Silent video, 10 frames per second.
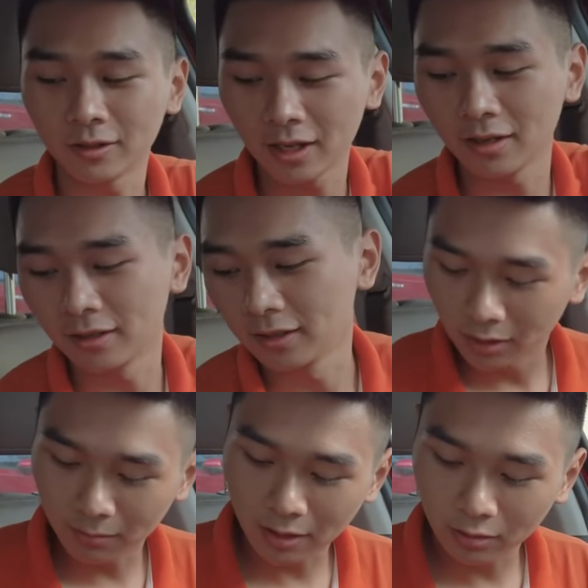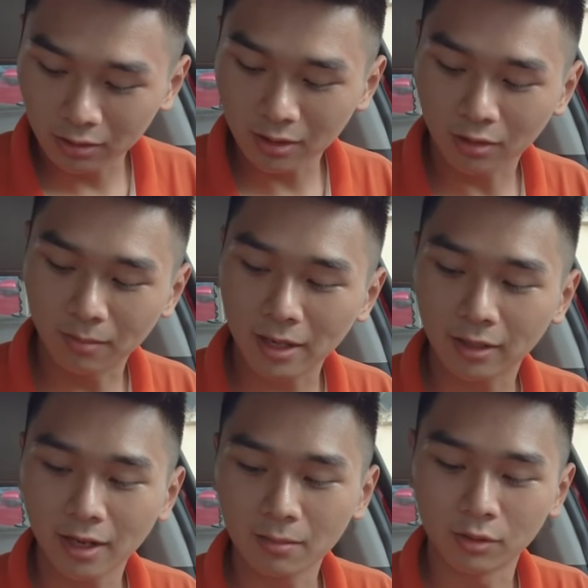Ok, thì hôm nay tôi sẽ có mang
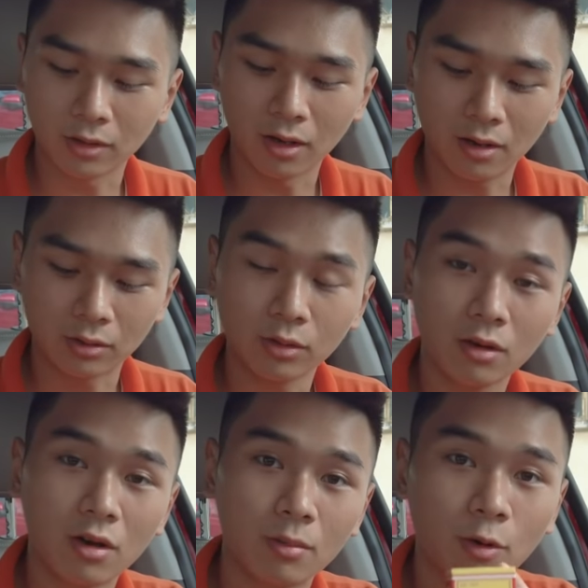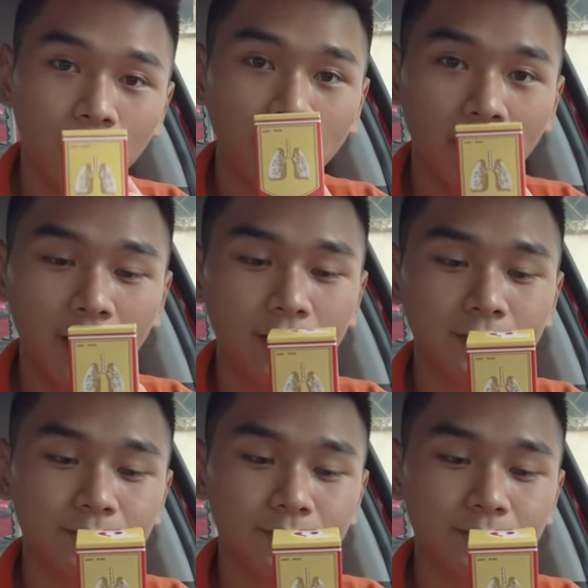đến đây một lọ thuốc ho bổ phế.